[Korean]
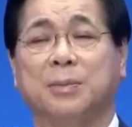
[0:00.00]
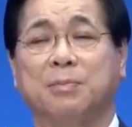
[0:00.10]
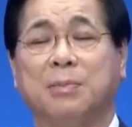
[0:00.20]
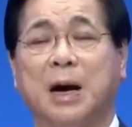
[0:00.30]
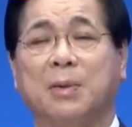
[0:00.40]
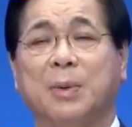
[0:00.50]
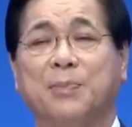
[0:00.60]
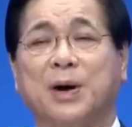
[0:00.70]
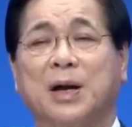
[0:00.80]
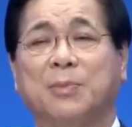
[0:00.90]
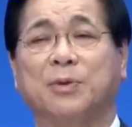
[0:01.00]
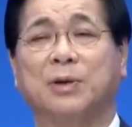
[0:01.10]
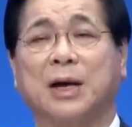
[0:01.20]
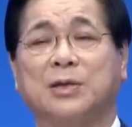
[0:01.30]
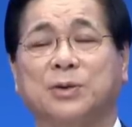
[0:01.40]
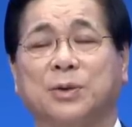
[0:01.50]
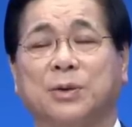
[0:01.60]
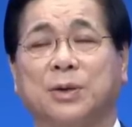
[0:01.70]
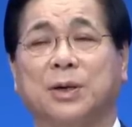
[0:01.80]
마음의 평안함을 가지고